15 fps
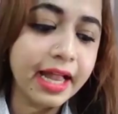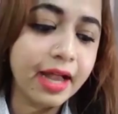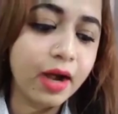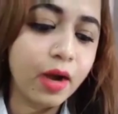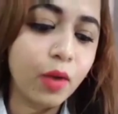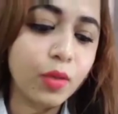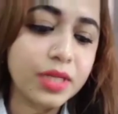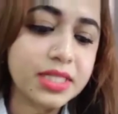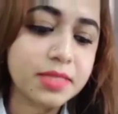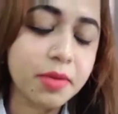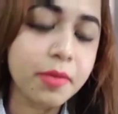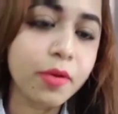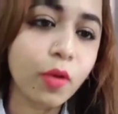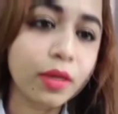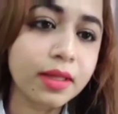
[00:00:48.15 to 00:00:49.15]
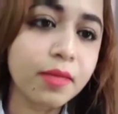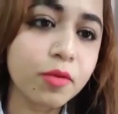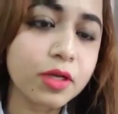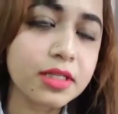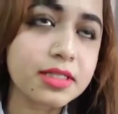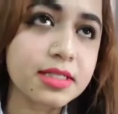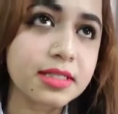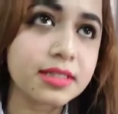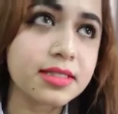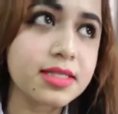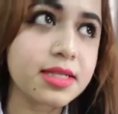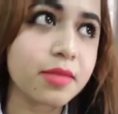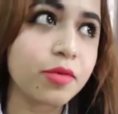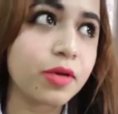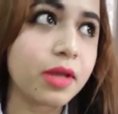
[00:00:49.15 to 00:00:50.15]
উনি যেভাবে কথা বলেছেন
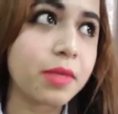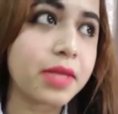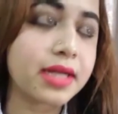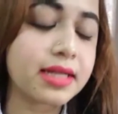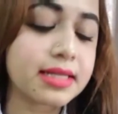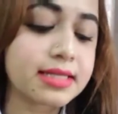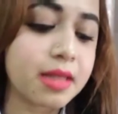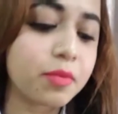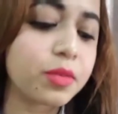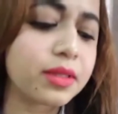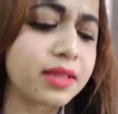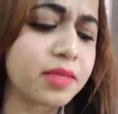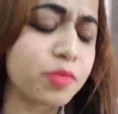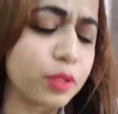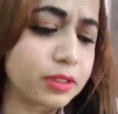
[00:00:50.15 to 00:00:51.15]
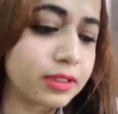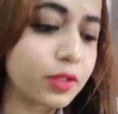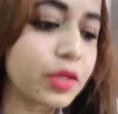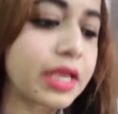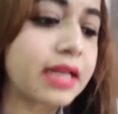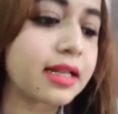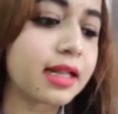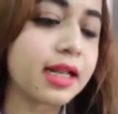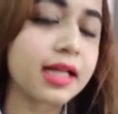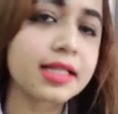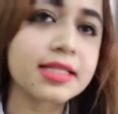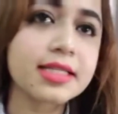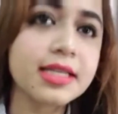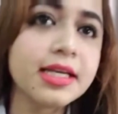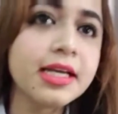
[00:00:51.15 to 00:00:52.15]
যেমন আমি একটা এক্সাম্পল দিই বলতেও ঘৃণা
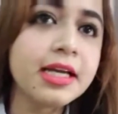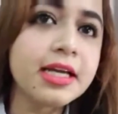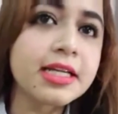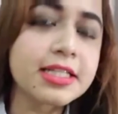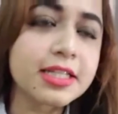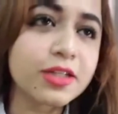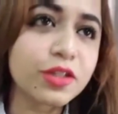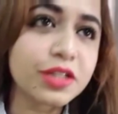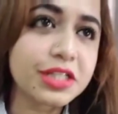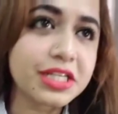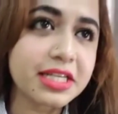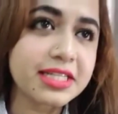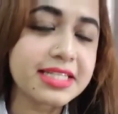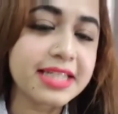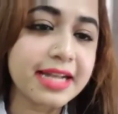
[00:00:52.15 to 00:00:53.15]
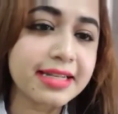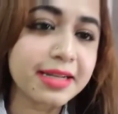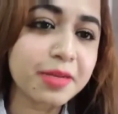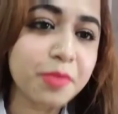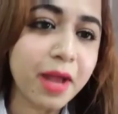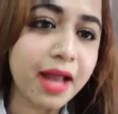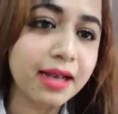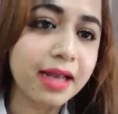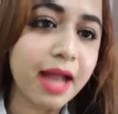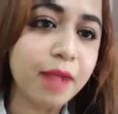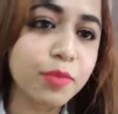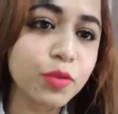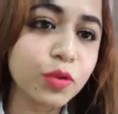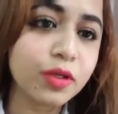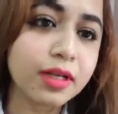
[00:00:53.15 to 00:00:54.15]
লাগছে সেটা হচ্ছে চ্যাটের বাল
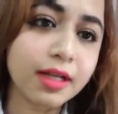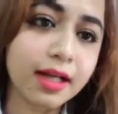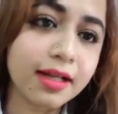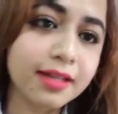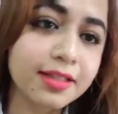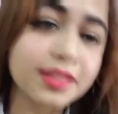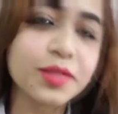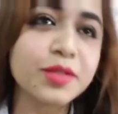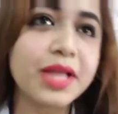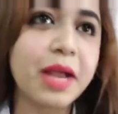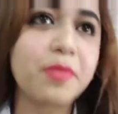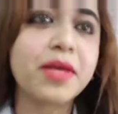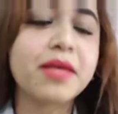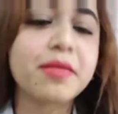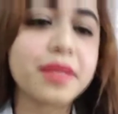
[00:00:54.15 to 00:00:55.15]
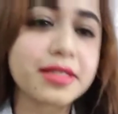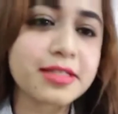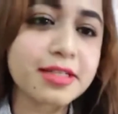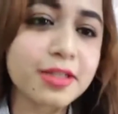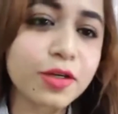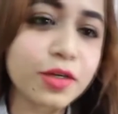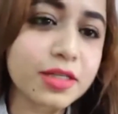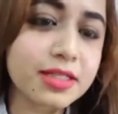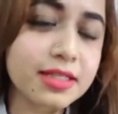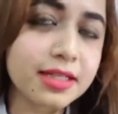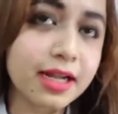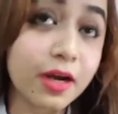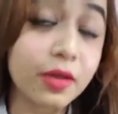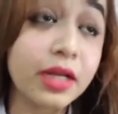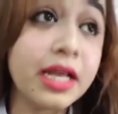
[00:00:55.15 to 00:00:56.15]
আবদুল্লাহ উনি আমাকে মেনশন করেছেন
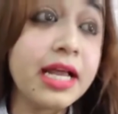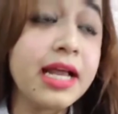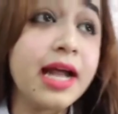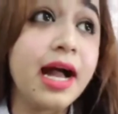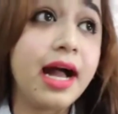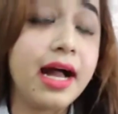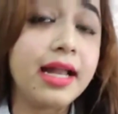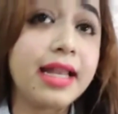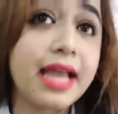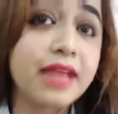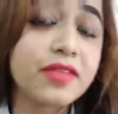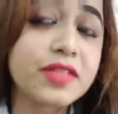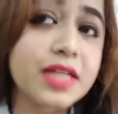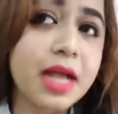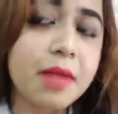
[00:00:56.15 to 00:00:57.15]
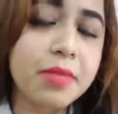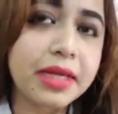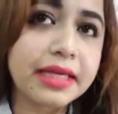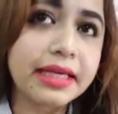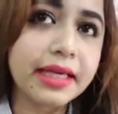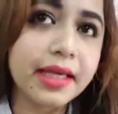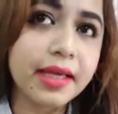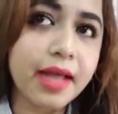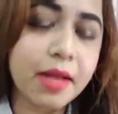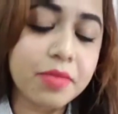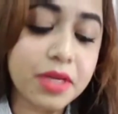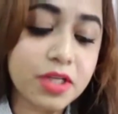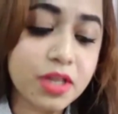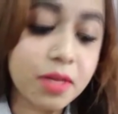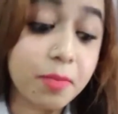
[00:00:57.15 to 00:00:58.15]
কারণ লাইফটা আমাকে আমি
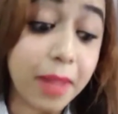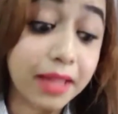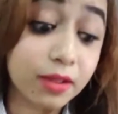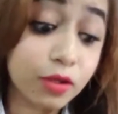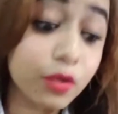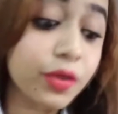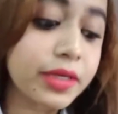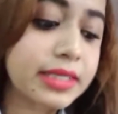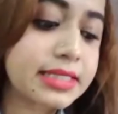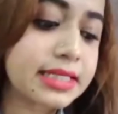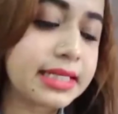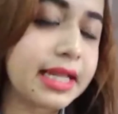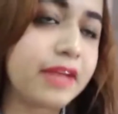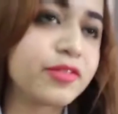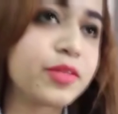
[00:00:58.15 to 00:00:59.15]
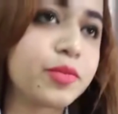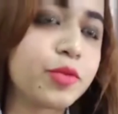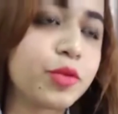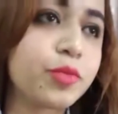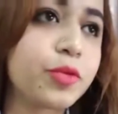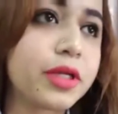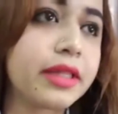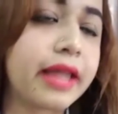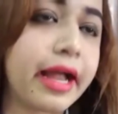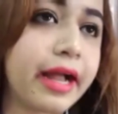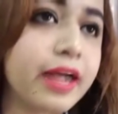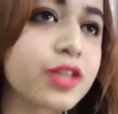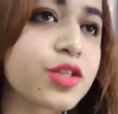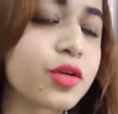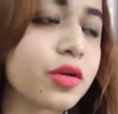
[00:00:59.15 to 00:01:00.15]
আসলে বাধ্য হয়েছি লাইফটা পুরোপুরি
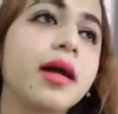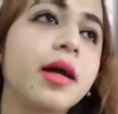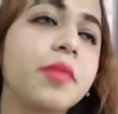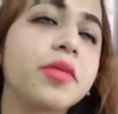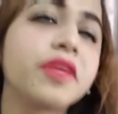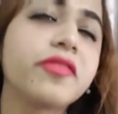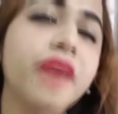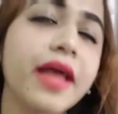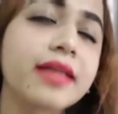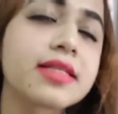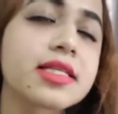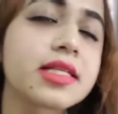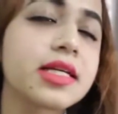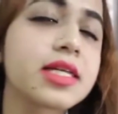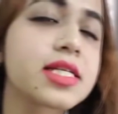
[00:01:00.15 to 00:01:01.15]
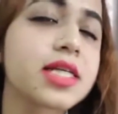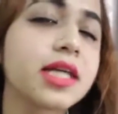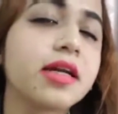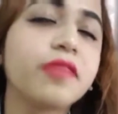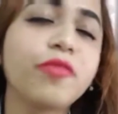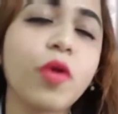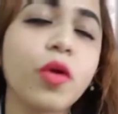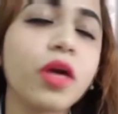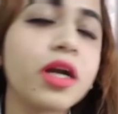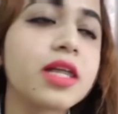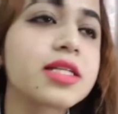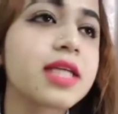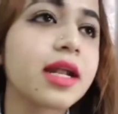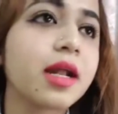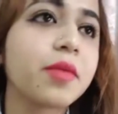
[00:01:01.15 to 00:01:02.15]
দেখার জন্য আমার ফ্যান্সরা যারা ফলোয়াররা
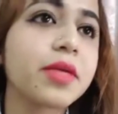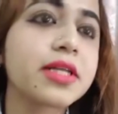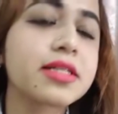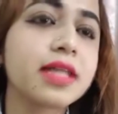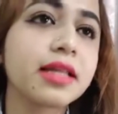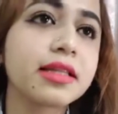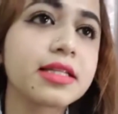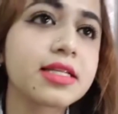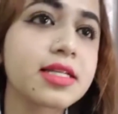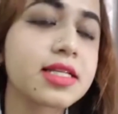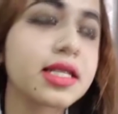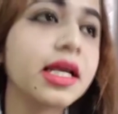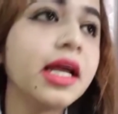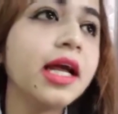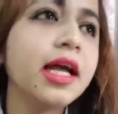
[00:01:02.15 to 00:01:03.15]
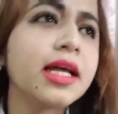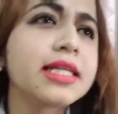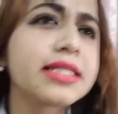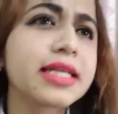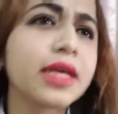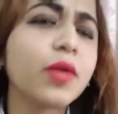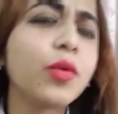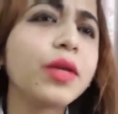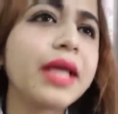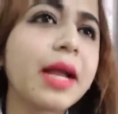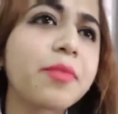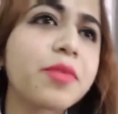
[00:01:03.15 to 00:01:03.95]
যারা আমাকে জানতে চেয়েছে যে উনি আপনার